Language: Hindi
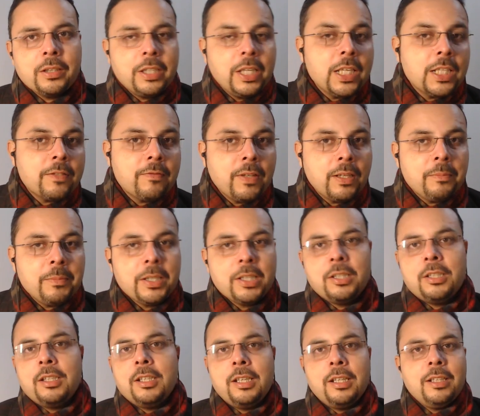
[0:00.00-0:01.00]
थिंग्स विल बी
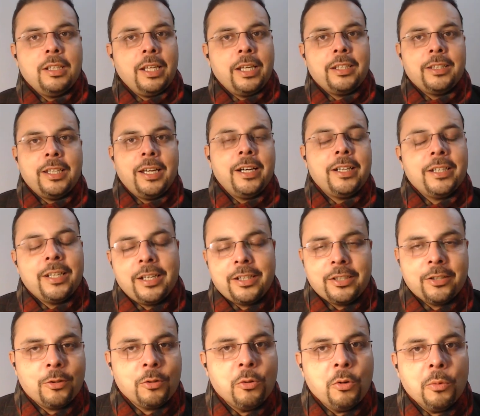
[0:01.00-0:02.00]
लाइक दैट
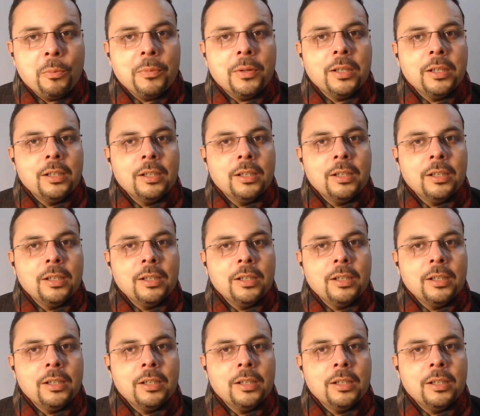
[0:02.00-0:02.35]
एट योर होम